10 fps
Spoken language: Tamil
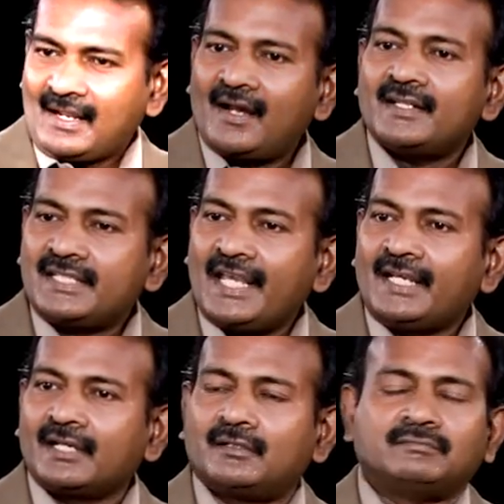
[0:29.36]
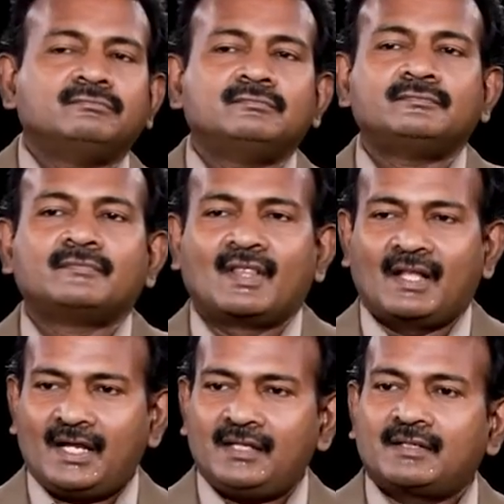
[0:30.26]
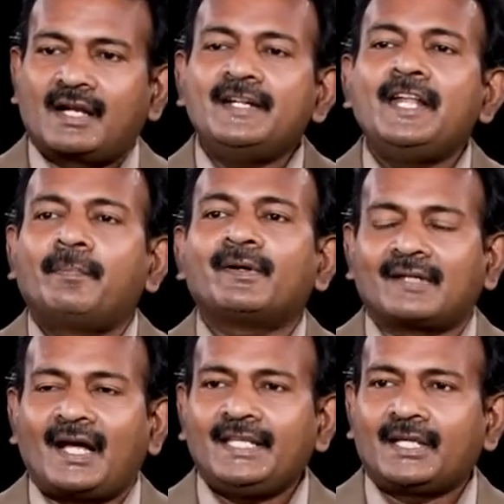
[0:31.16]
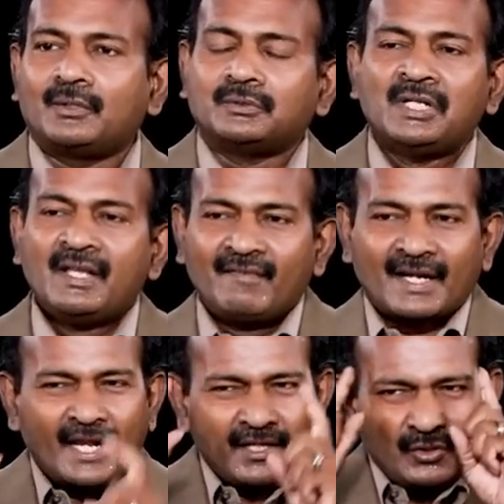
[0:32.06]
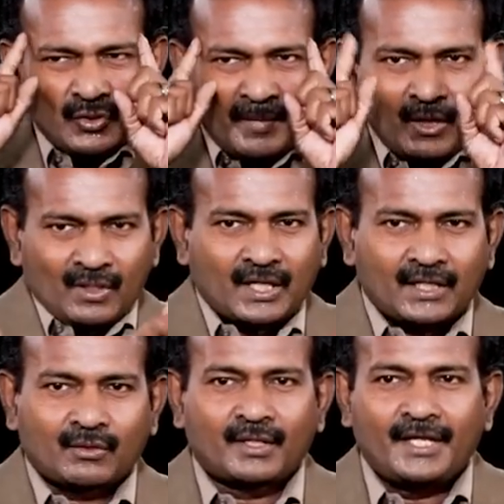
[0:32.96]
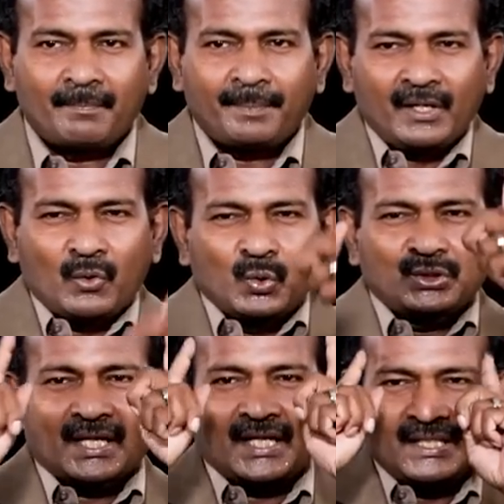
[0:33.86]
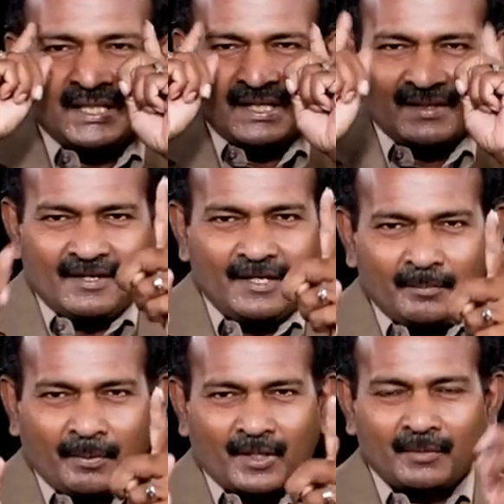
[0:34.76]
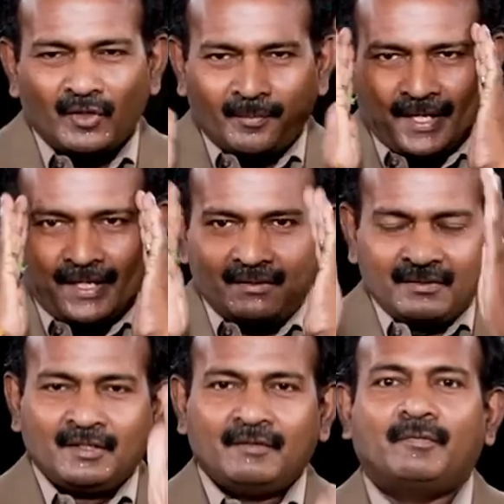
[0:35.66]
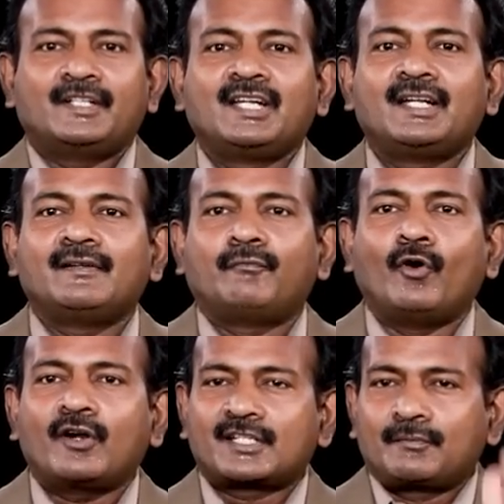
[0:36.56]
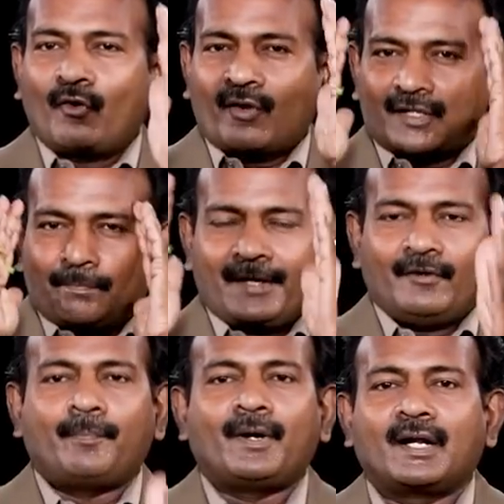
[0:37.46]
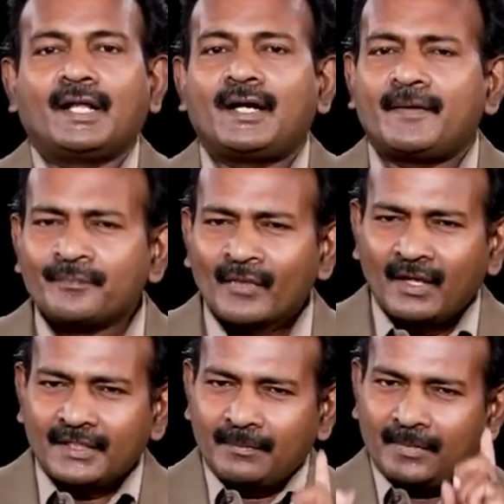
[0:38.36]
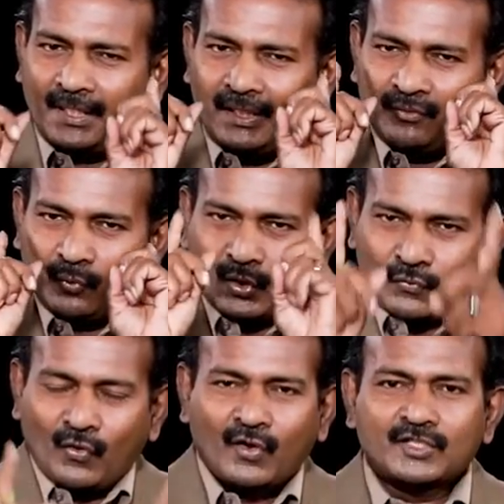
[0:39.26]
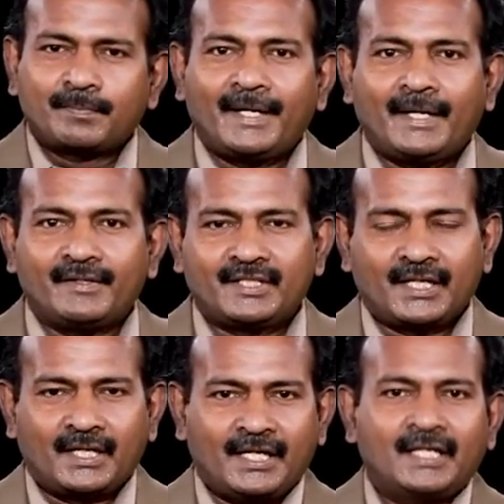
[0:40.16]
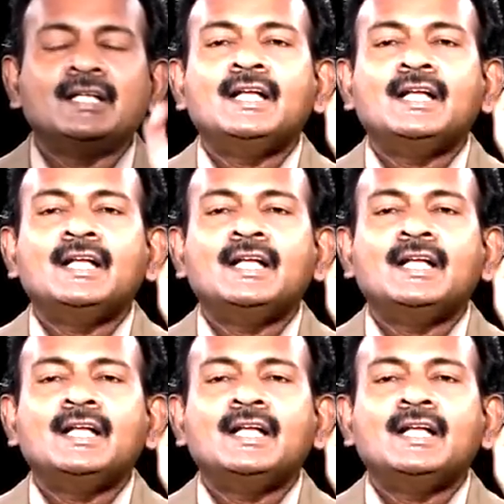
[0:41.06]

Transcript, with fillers: நான் ஜெயிக்கணும் நான் கண்டிப்பாக சாதிக்கணும் வேற எதுவுமே உங்களுக்கு காட்டக்கூடாது எப்படி குதிரை ரெண்டு பக்கமும் அப்படியே வச்சுட்டு ஃபோக்கஸ் ஃபோக்கஸ் பாயிண்ட் வைப்பாங்க இல்லையா அதே மாதிரி ஒரு ஃபோக்கஸ் பாயிண்டை வச்சுக்கோங்க